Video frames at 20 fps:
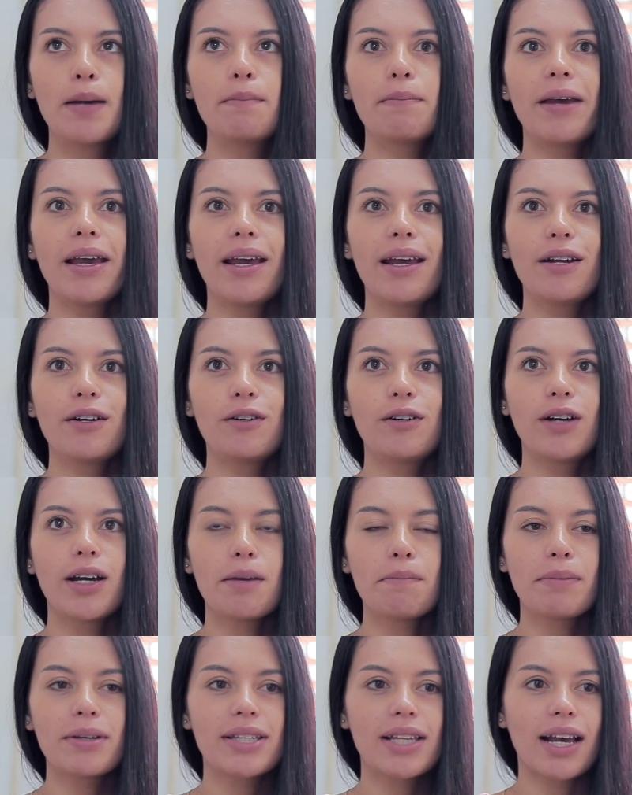pero
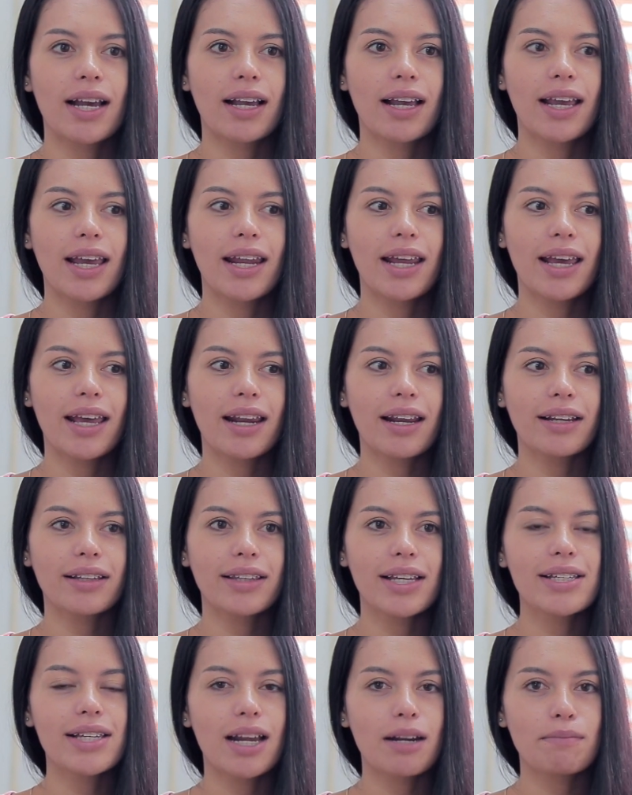empecé a
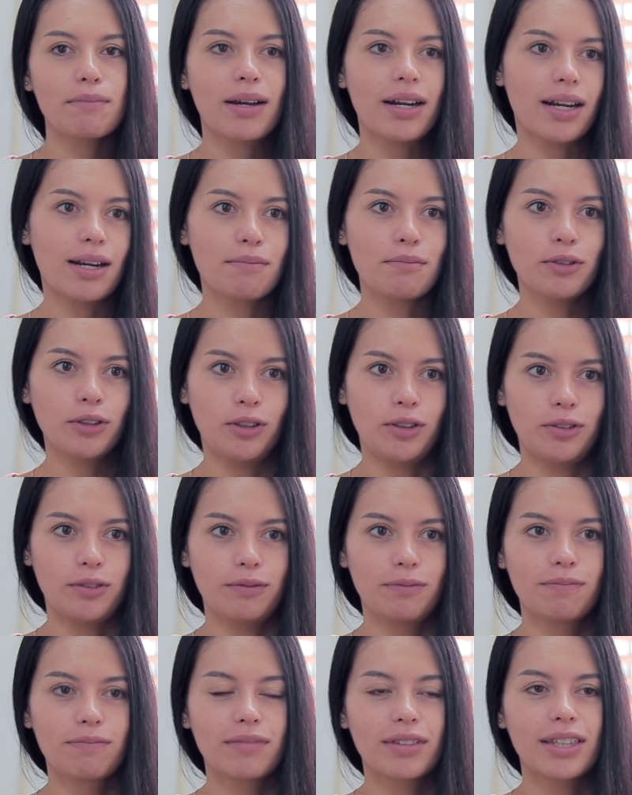querer desarmar la moto
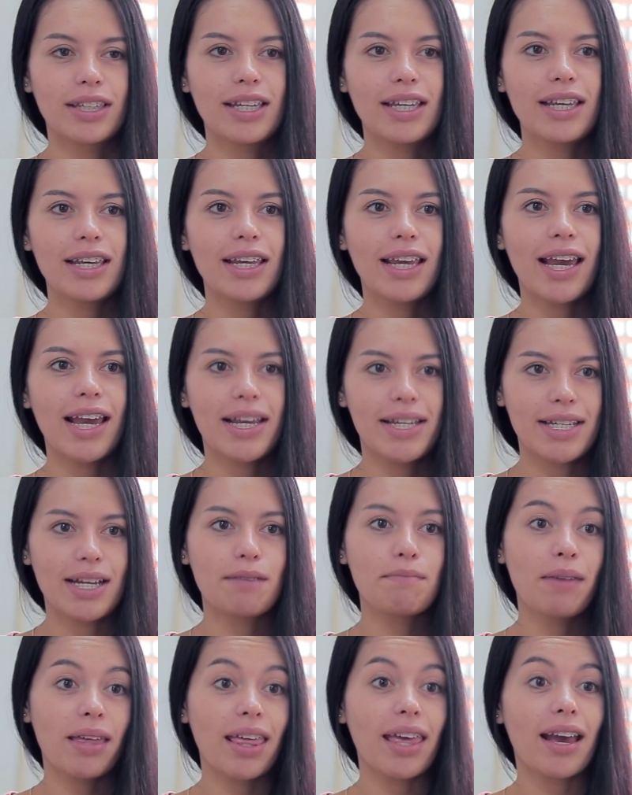y ella me